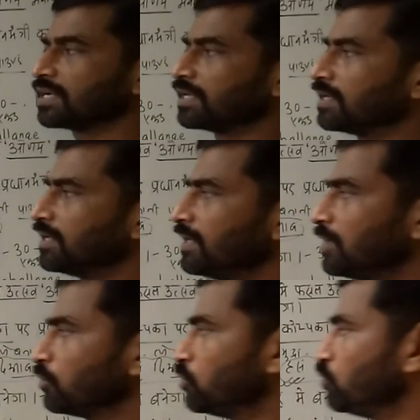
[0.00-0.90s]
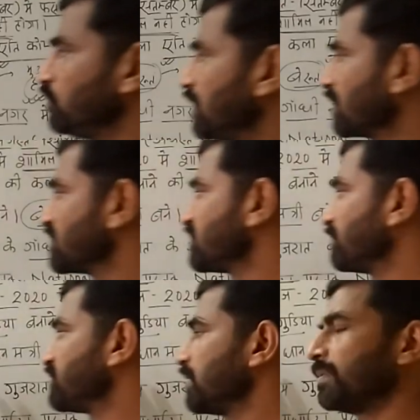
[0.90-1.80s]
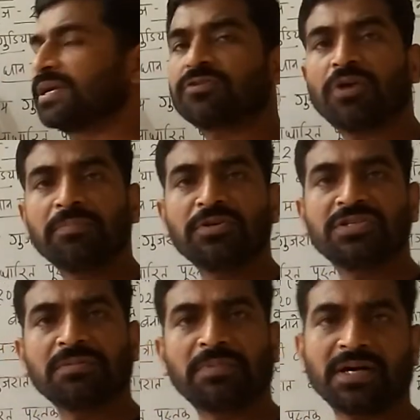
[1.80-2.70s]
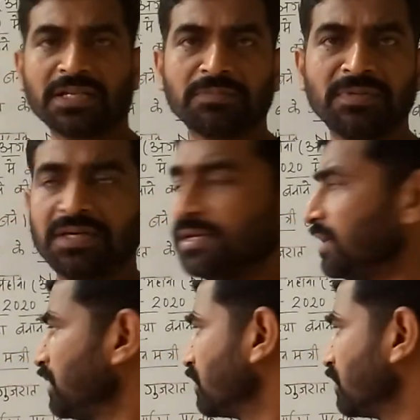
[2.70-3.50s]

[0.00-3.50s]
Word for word: के लिए तो दुनिया का सबसे बड़ा टॉय म्यूजियम भारत में